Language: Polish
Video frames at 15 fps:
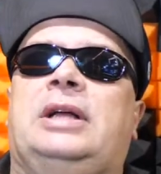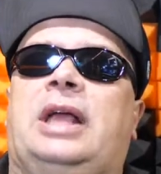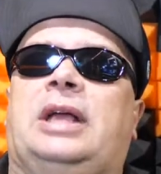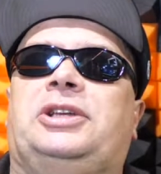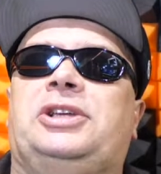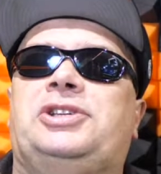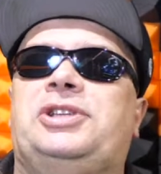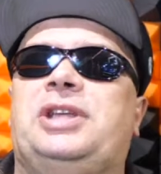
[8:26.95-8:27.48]

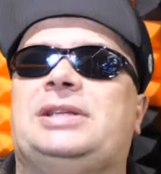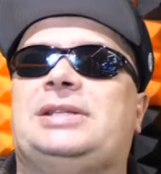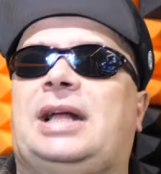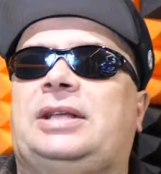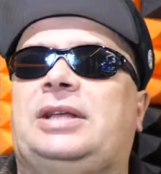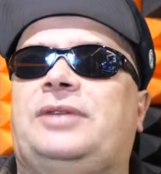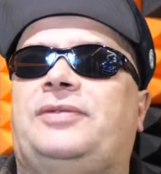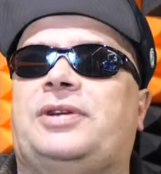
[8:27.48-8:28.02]
jakichś
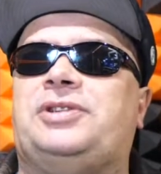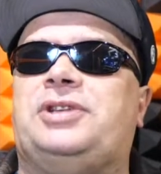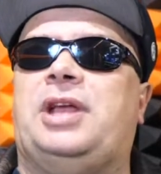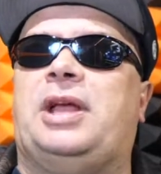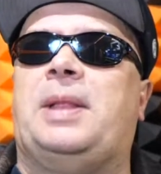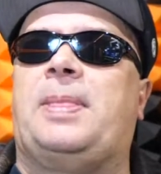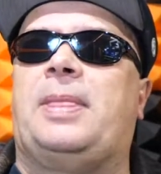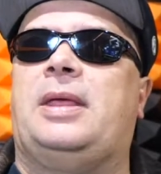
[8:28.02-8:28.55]
nieznanych
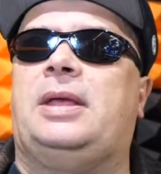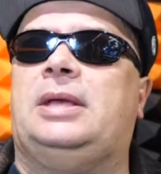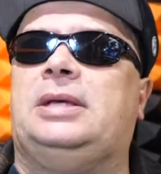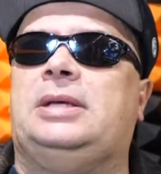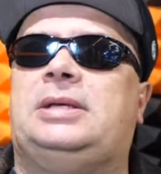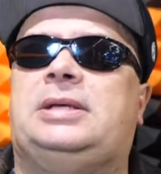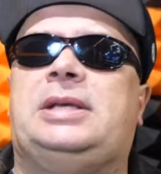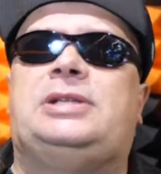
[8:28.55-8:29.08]
właśnie
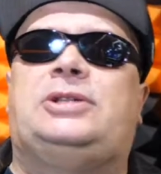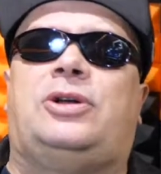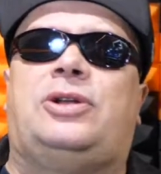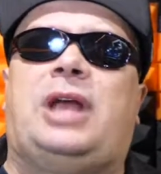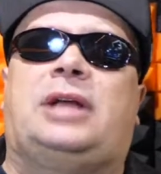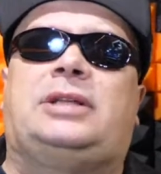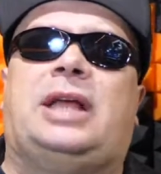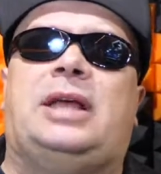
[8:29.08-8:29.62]

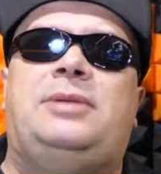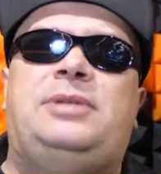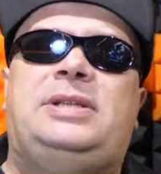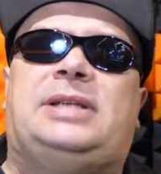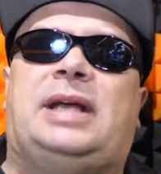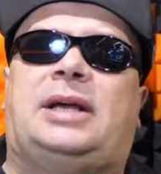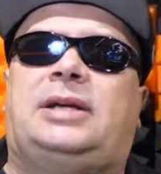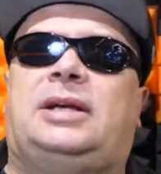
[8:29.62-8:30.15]
historiach,
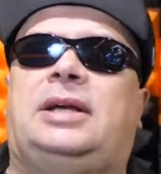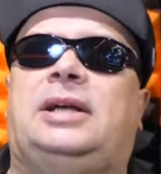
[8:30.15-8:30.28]
tajemnicach